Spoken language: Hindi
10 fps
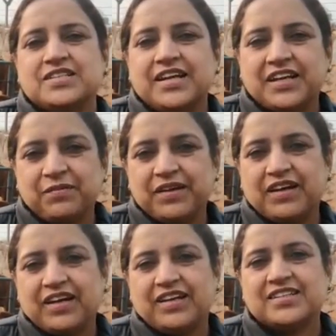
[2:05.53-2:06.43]
हज़ार की भी
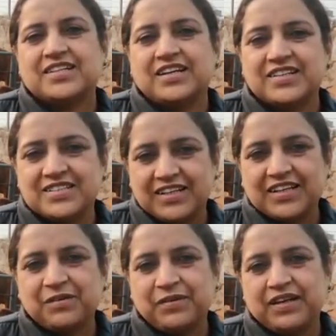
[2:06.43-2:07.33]
गाय हैं साठ हज़ार
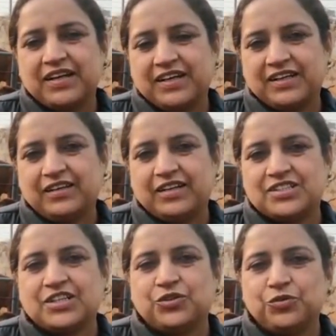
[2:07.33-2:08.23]
की भी गाय हैं
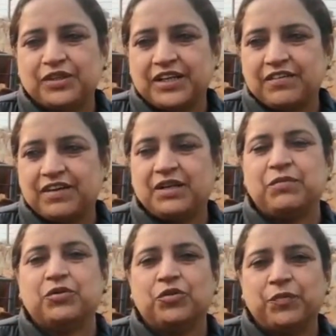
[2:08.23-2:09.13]
अच्छा दूध देने वाली
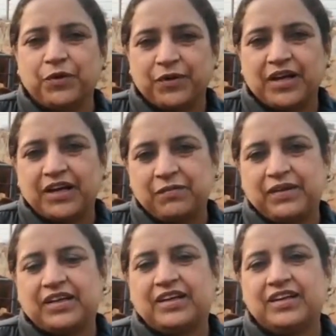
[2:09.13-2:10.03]
बिल्कुल प्योर गाय भी
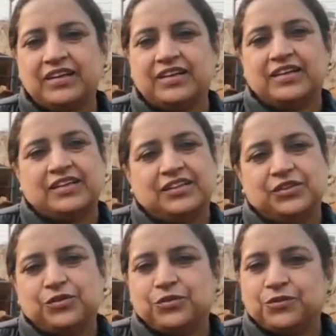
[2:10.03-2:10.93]
हैं
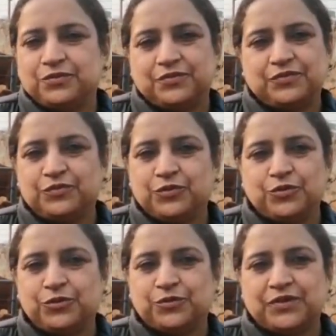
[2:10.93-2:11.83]
तो वो
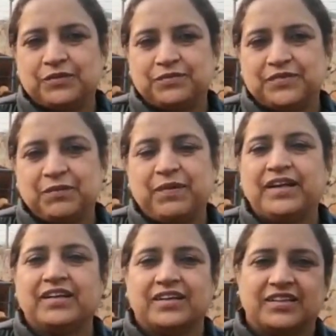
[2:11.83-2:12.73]
तो
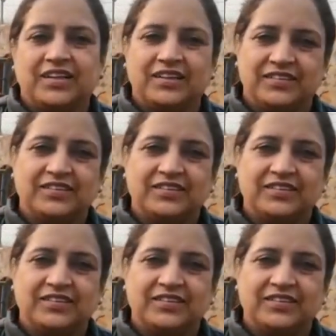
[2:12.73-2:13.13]
डिपेंड करता है